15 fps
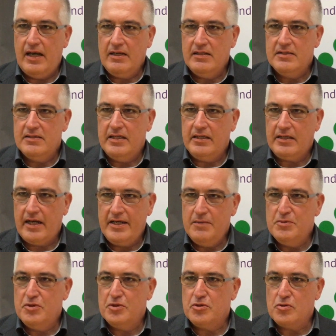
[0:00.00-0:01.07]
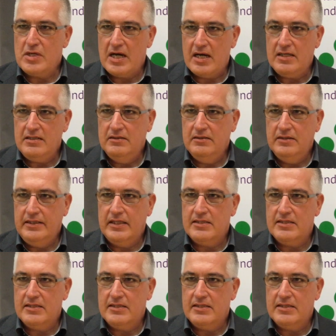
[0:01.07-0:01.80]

lange Zeit keine Bedeutung hatte,